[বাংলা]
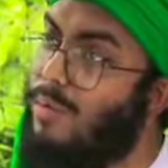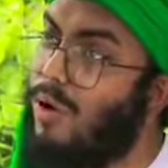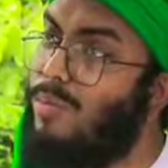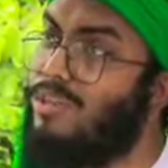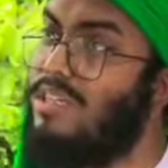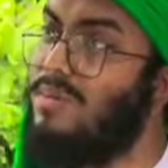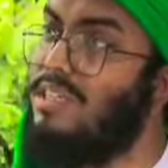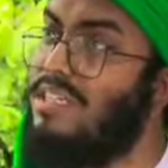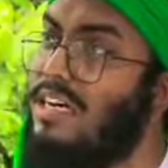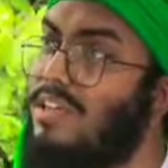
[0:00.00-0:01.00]
পরবর্তীতে
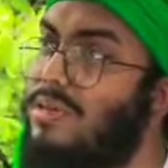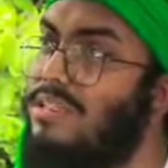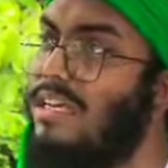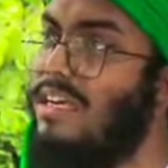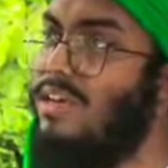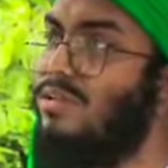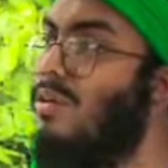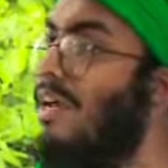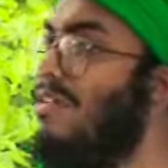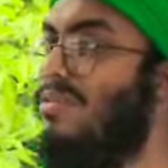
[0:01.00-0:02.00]
বিশ টাকাত হয়েছে
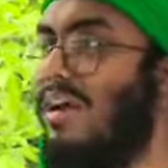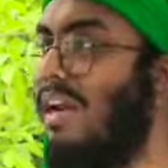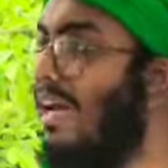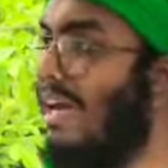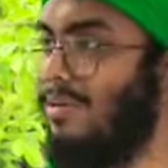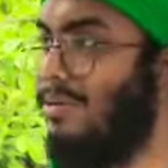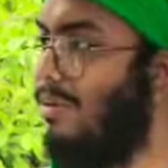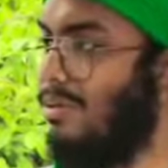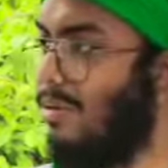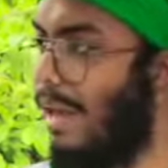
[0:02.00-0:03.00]
তো এই জন্য আর লেখার কোনো
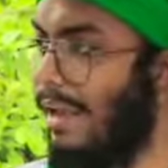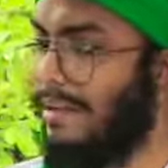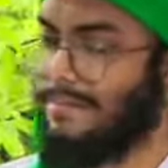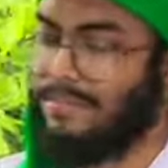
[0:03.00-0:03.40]
কিছু নাই